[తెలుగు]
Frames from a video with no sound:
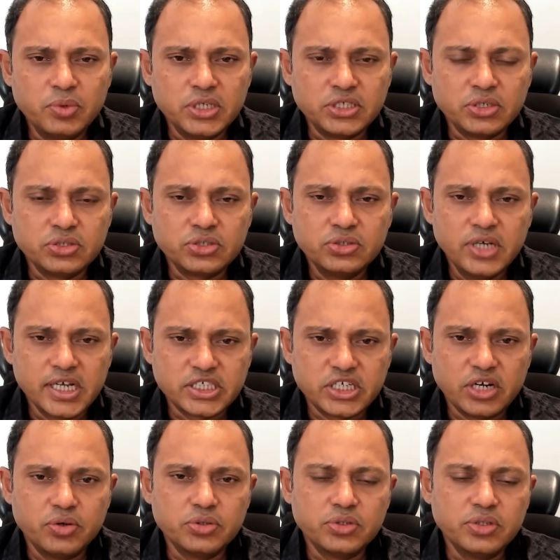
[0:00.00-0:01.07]
మొదటి సంవత్సరం
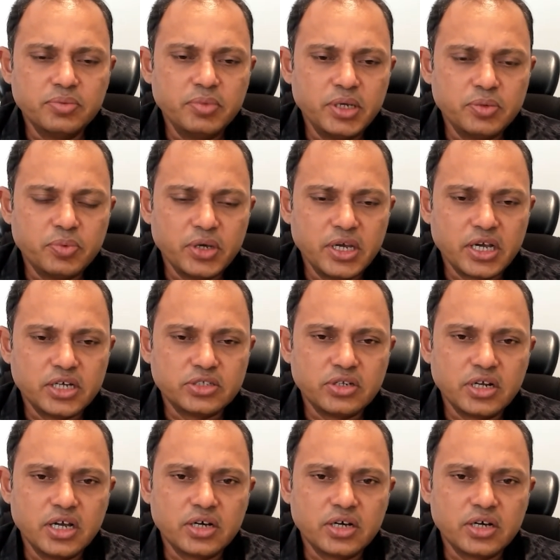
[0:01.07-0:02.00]
ఎక్స్ట్రా అవుతుంది మీరు పోయే ఖర్చులు